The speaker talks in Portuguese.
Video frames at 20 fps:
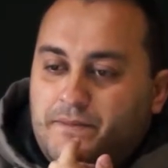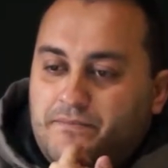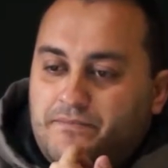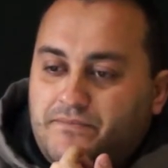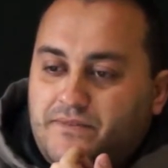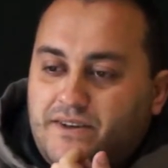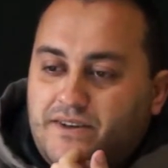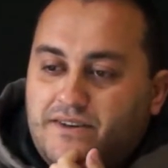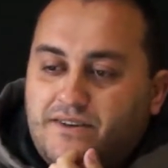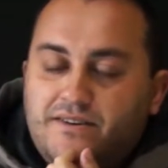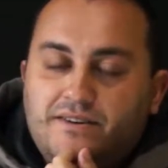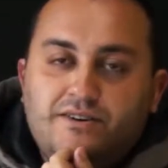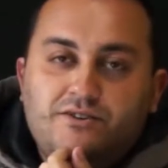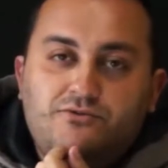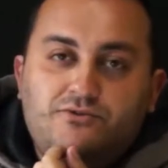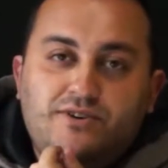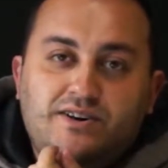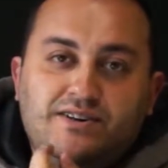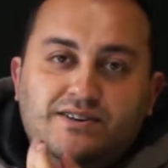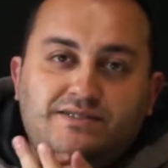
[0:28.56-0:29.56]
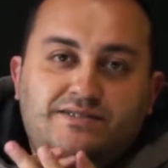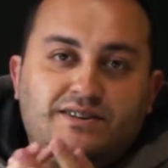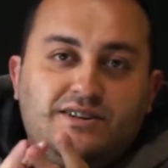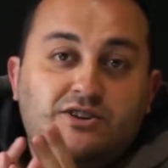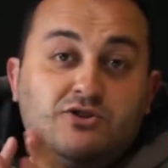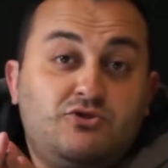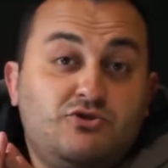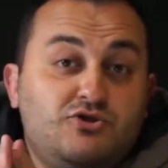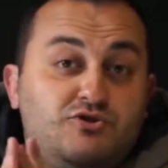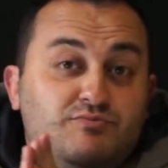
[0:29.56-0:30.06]
né, foi lançada
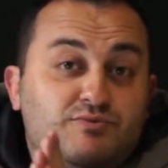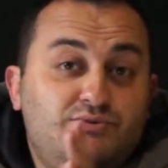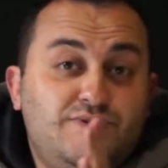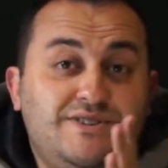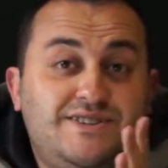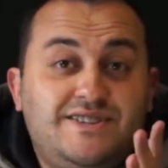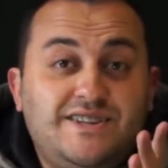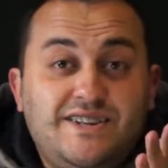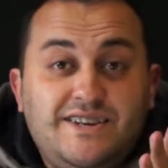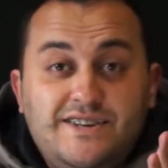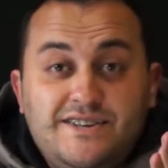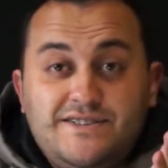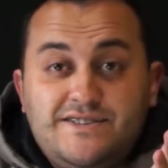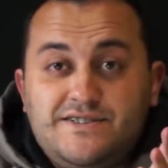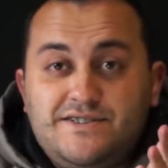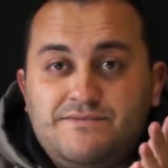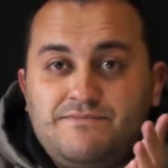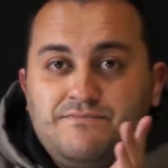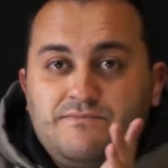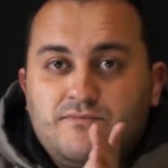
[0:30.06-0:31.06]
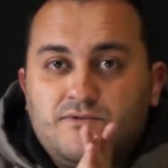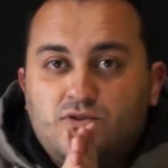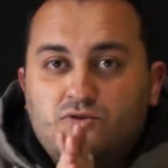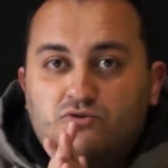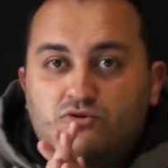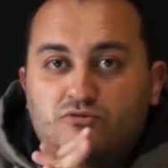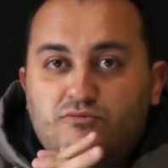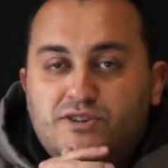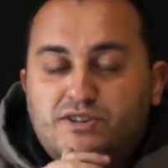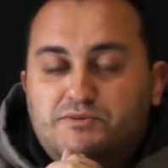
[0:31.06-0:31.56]
em 2013
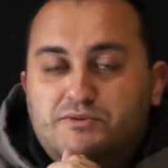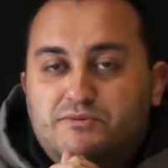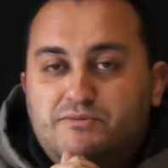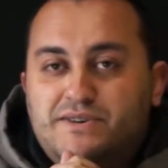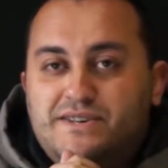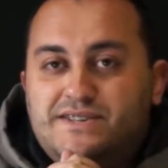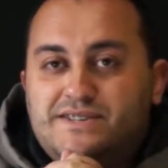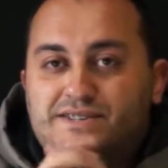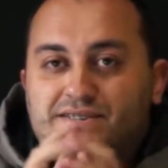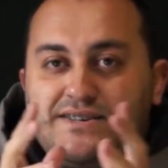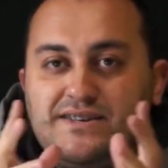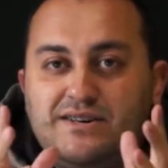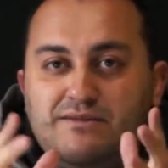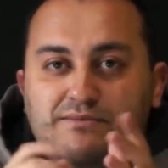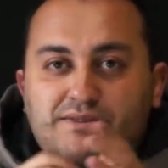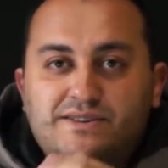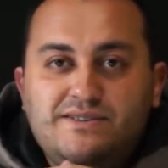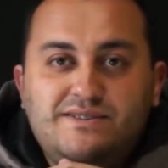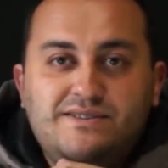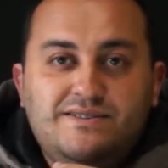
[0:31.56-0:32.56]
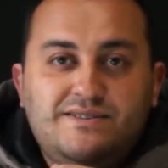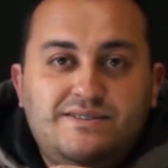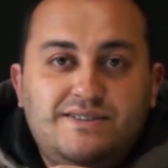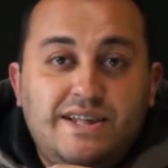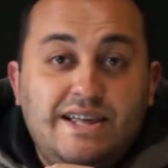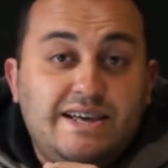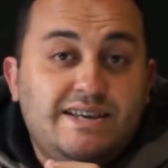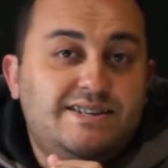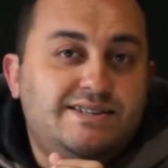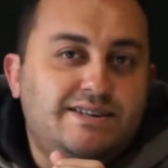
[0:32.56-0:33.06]
como as primeiras câmeras
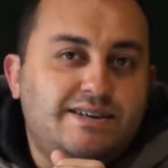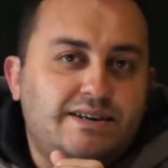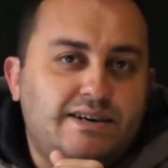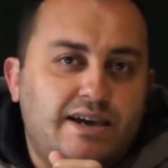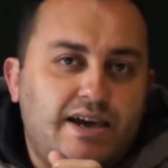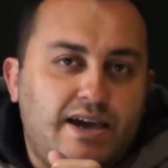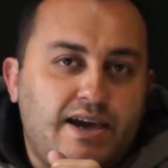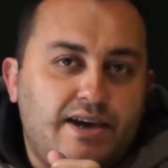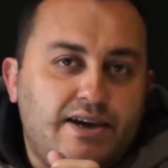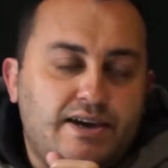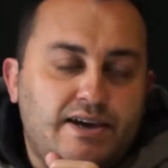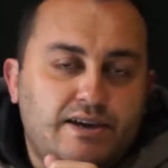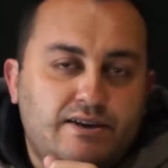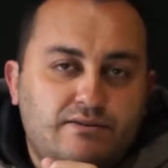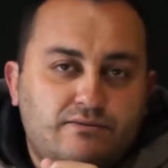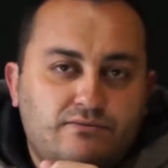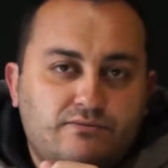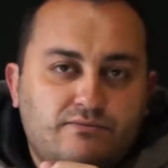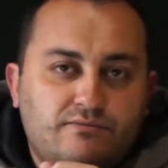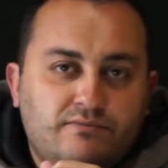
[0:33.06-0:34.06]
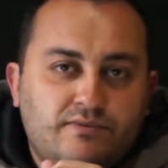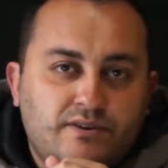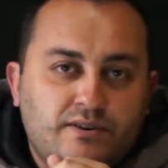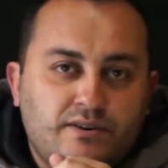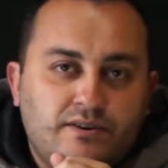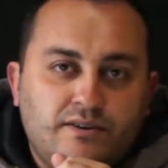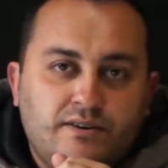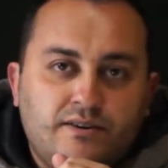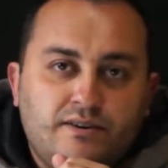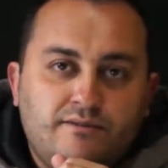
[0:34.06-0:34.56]
DSLR,
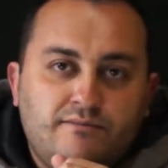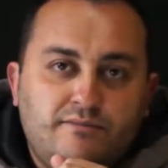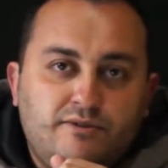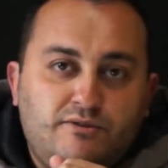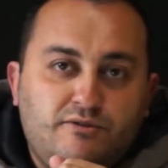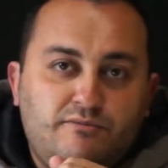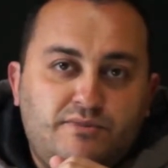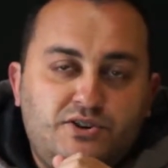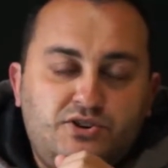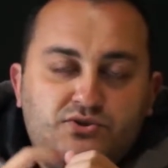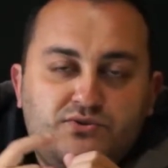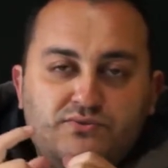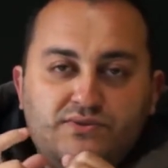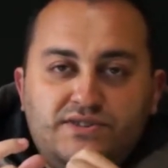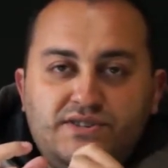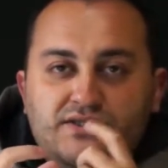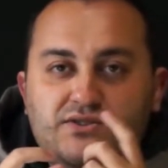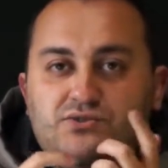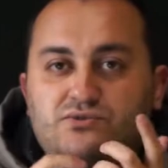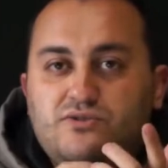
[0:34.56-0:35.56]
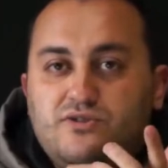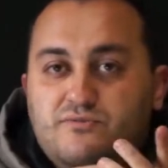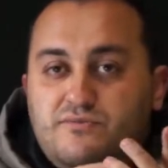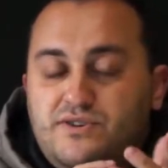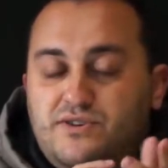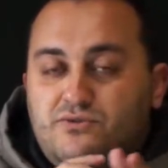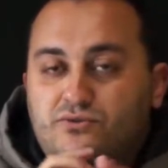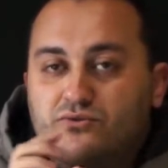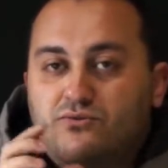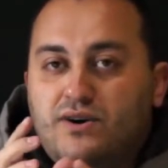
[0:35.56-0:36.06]
somente com sensor
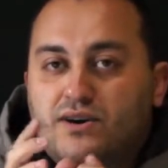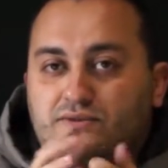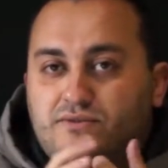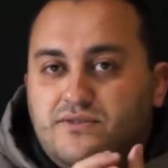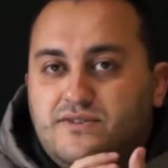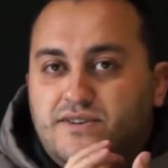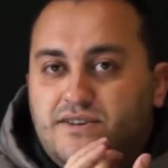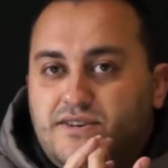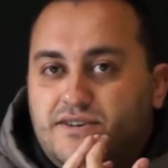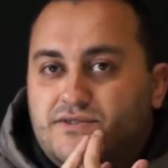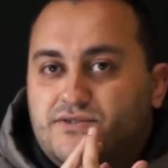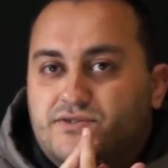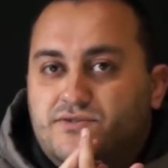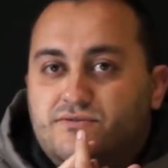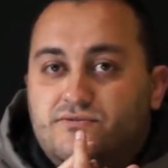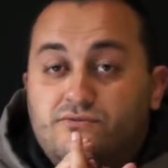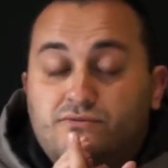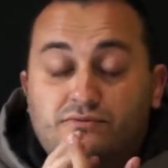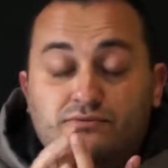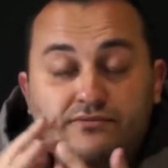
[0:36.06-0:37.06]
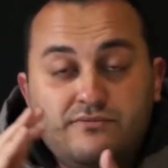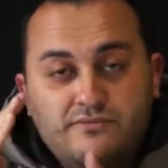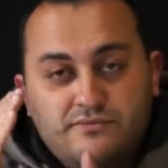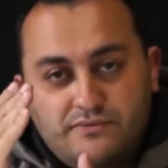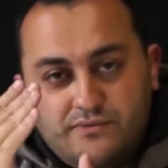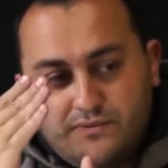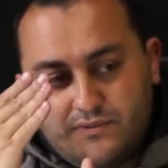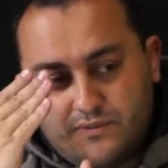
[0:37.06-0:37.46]
micro 4 terços, com,